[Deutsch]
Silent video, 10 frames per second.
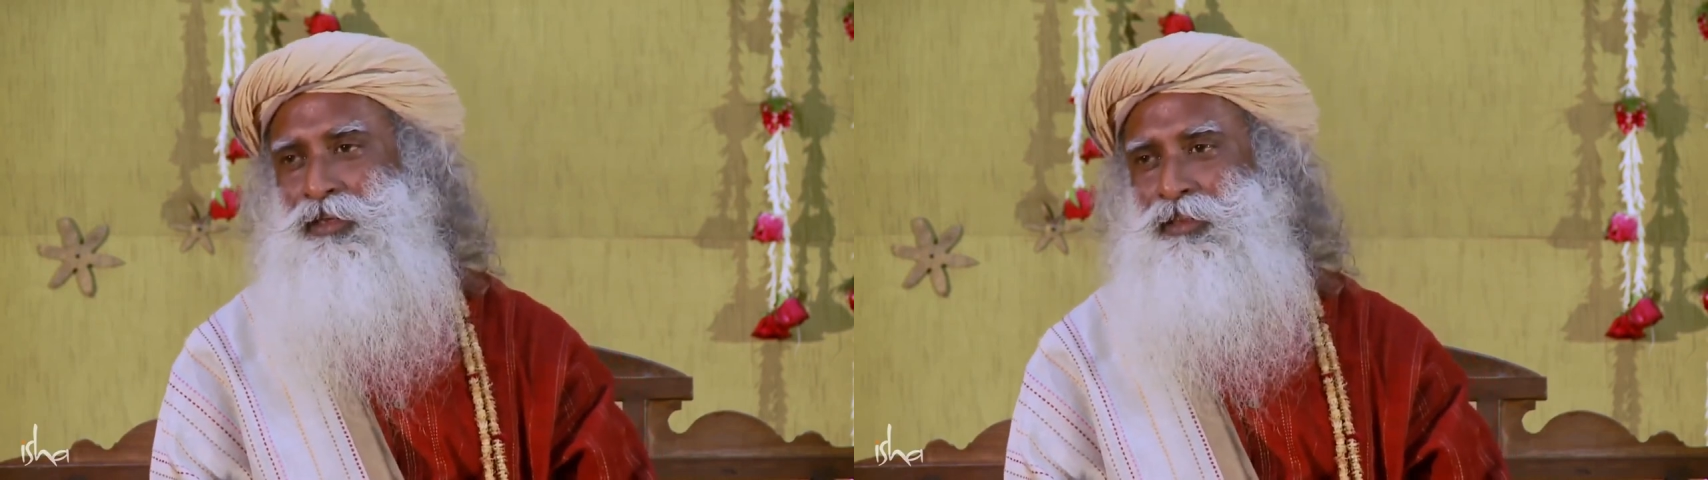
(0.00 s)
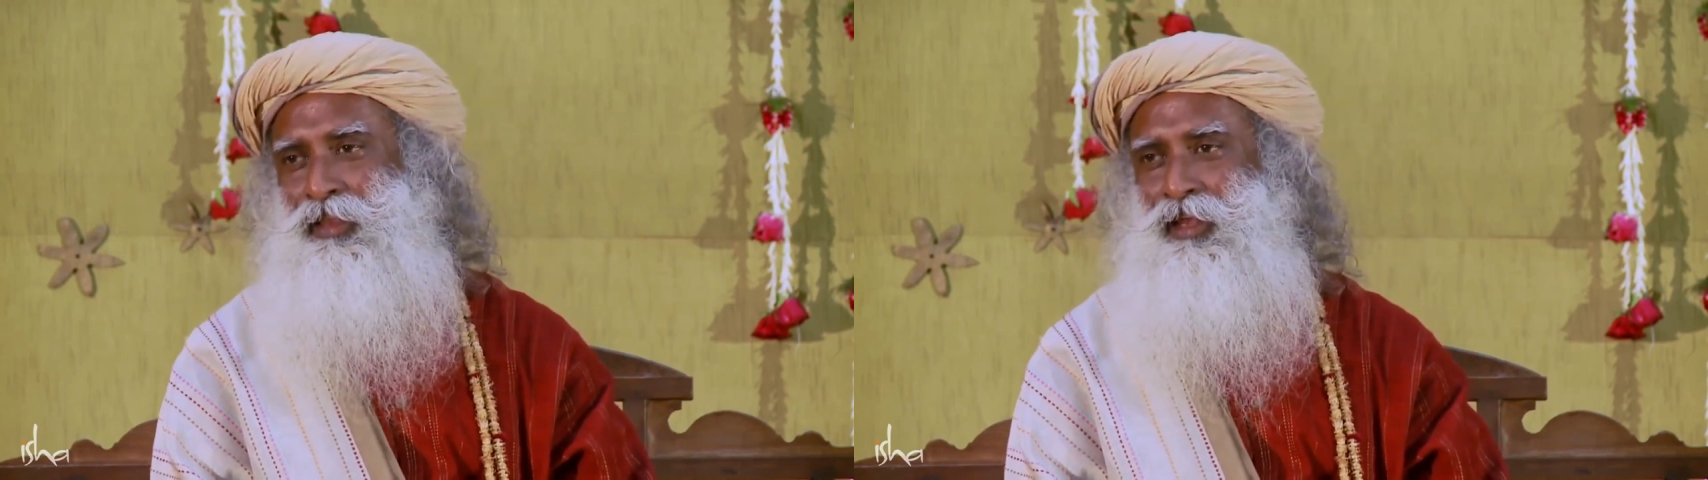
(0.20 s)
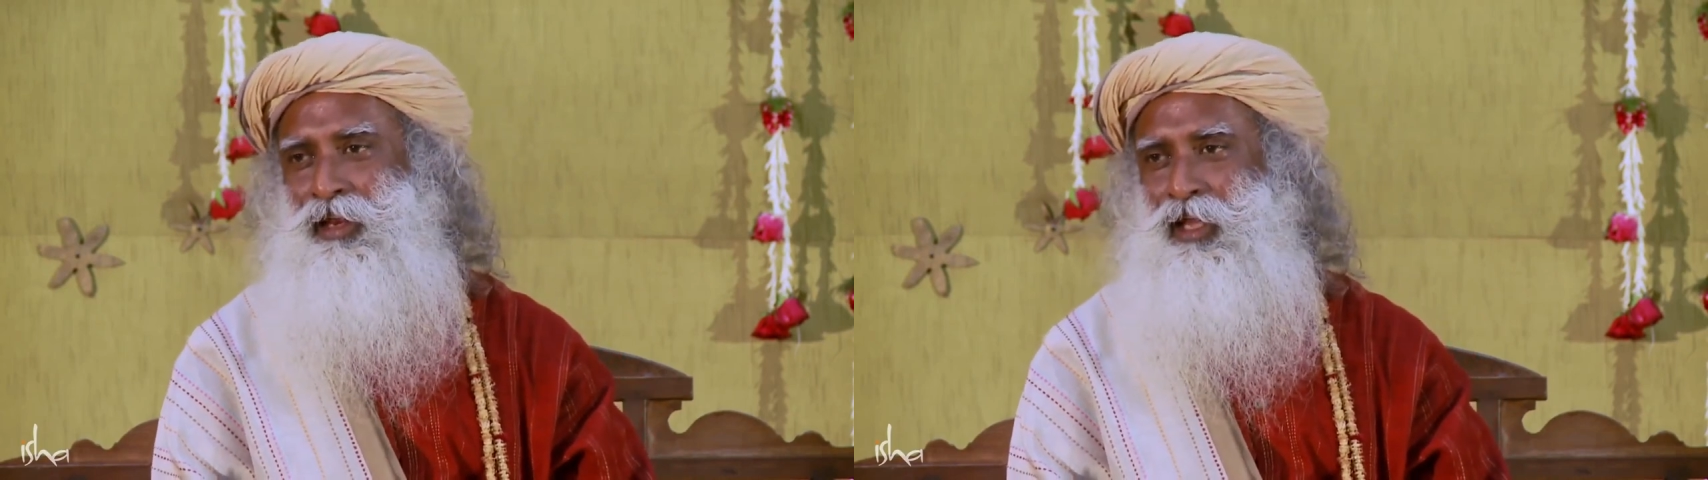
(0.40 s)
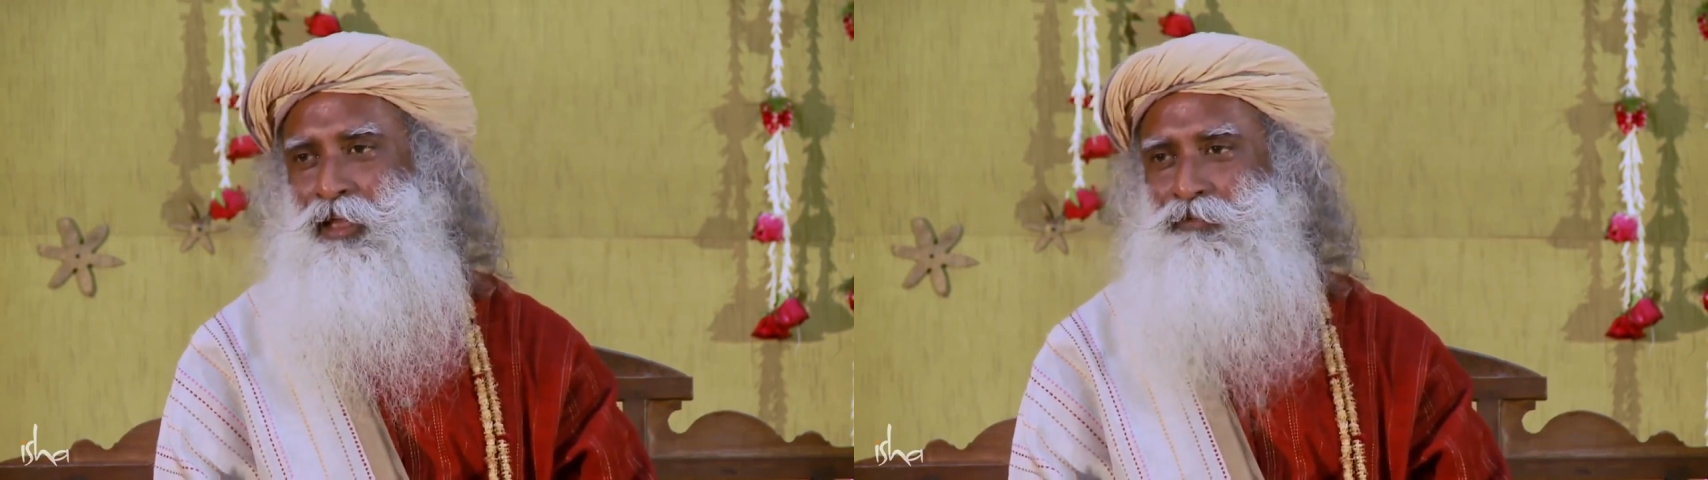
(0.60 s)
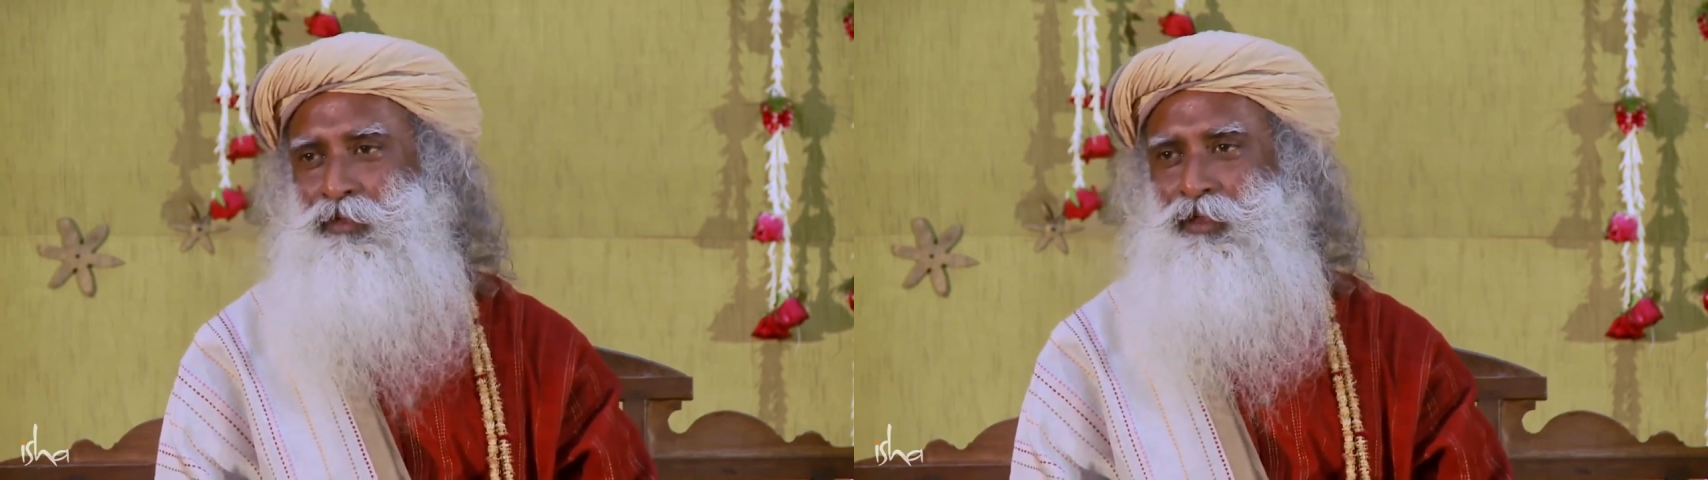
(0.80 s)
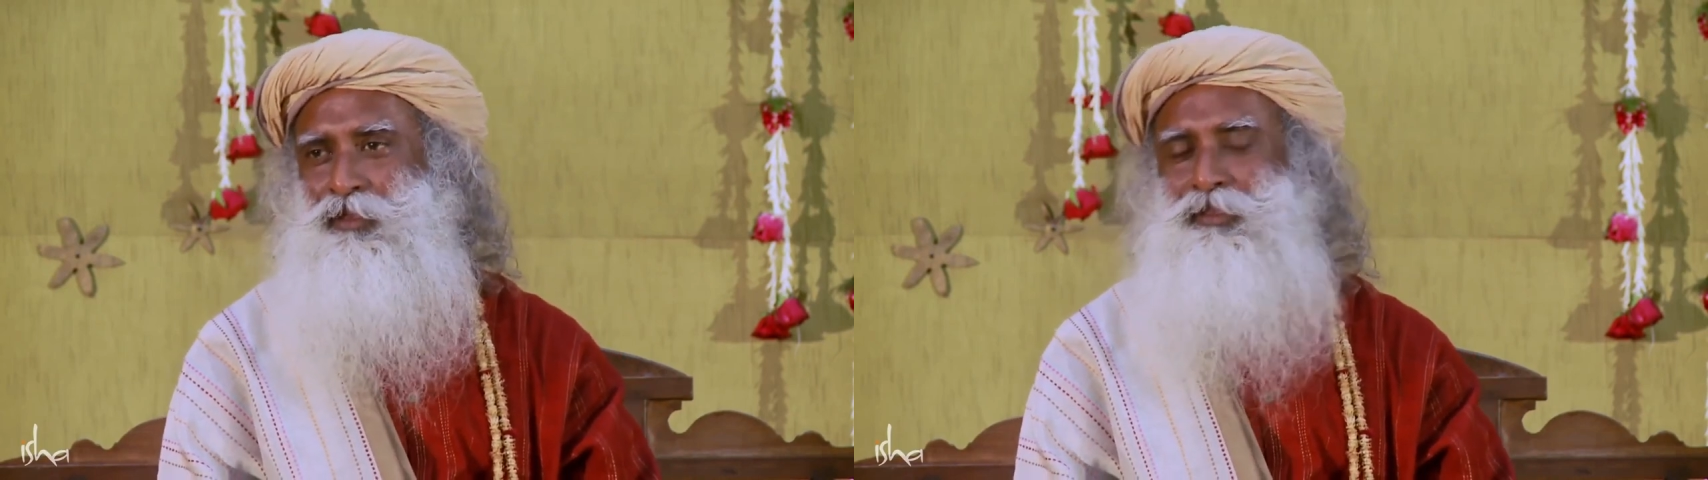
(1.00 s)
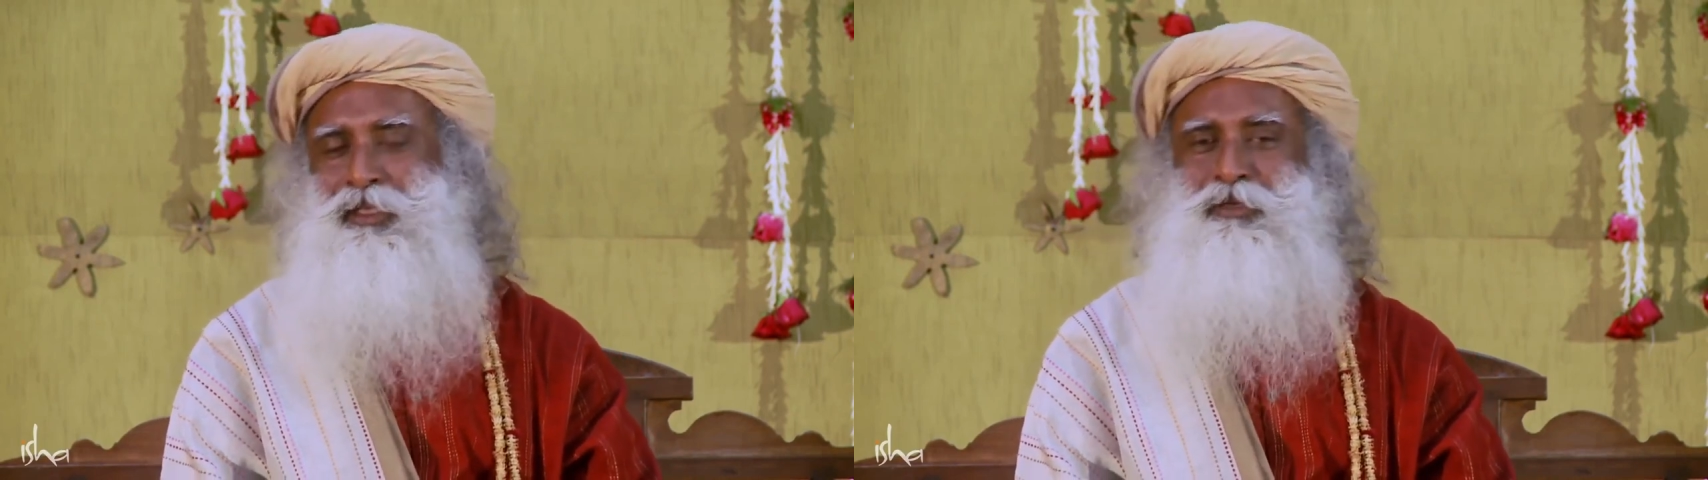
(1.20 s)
Menschen in ihrem Leben,